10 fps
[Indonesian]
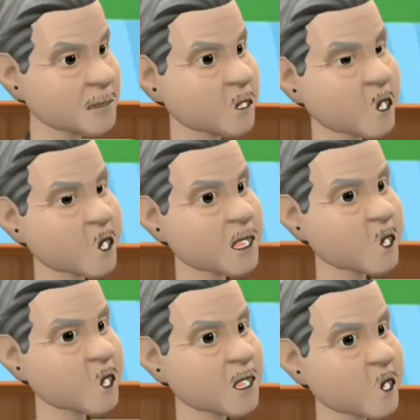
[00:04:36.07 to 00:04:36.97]

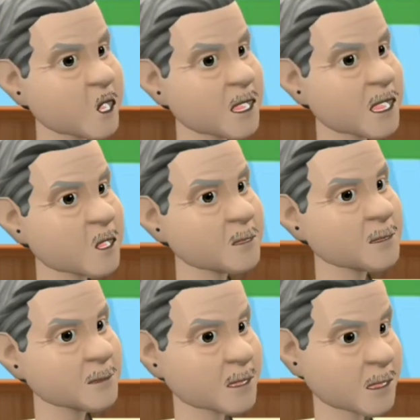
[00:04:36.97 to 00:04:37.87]
dewa di
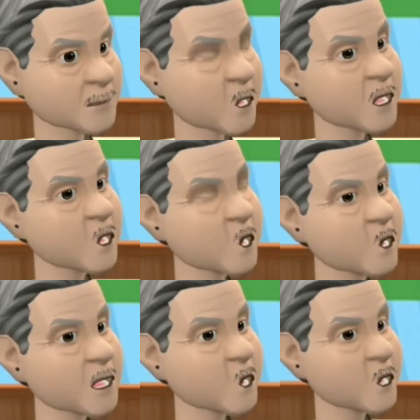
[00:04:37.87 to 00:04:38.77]
mana kau dewa